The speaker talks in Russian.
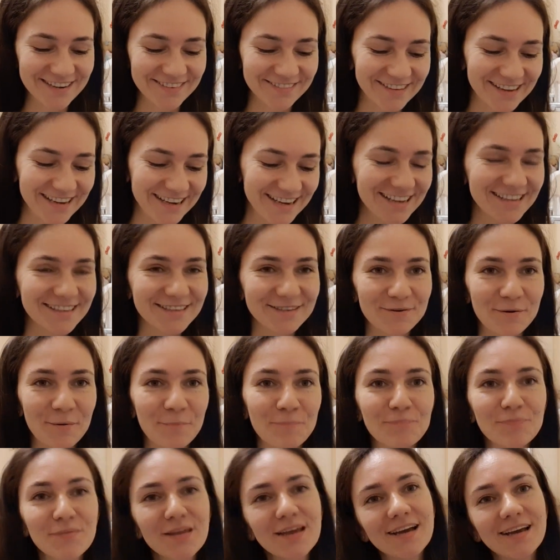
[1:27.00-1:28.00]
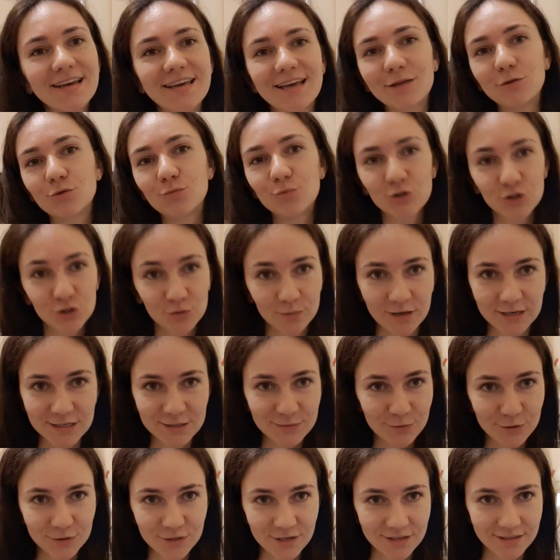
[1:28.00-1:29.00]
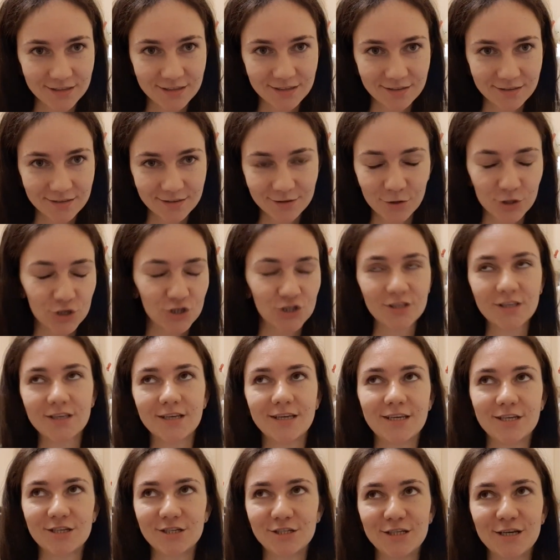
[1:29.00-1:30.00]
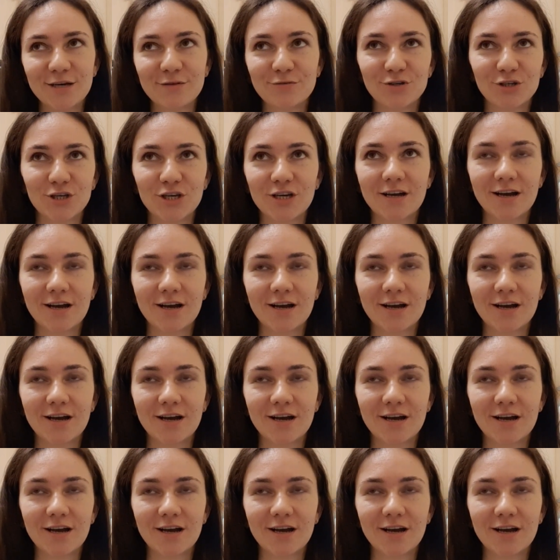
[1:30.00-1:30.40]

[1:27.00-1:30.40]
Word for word: говорить, но я думаю, что меня смотрят точно такие же девушки,